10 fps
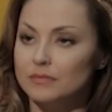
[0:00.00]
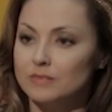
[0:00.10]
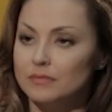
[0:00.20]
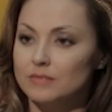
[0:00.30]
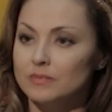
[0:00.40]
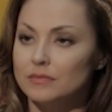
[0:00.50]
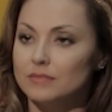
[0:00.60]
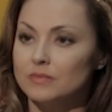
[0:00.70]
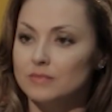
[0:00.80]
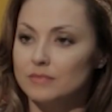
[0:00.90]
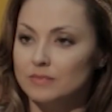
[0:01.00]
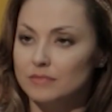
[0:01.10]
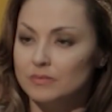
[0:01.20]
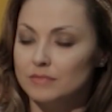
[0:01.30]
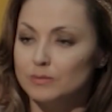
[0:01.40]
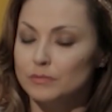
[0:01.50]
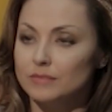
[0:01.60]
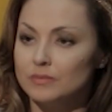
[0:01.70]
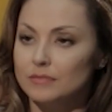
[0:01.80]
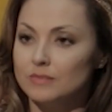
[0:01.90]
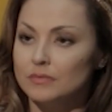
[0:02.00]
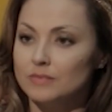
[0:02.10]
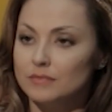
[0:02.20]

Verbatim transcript: я ничего не изменю. Менять надо себя и